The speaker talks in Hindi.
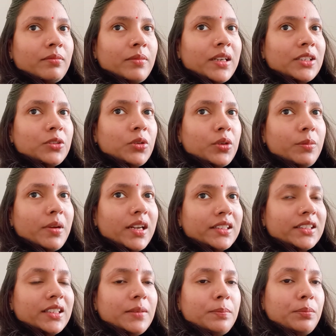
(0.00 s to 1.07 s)
बट कोई
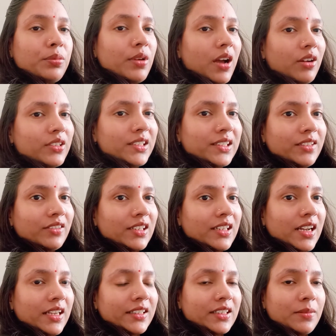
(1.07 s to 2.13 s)
बात नहीं पुलाव ही केवल
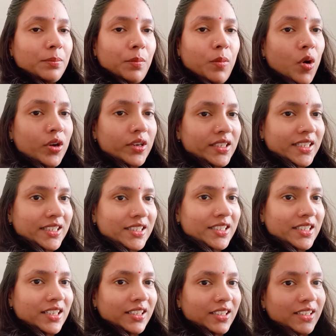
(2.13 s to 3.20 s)
खाएंगे बहुत टेस्टी
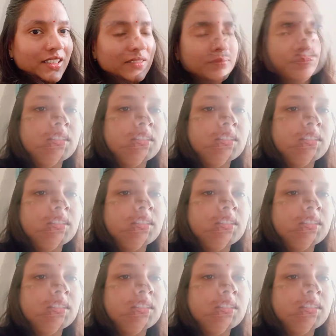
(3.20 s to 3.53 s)
लगेगा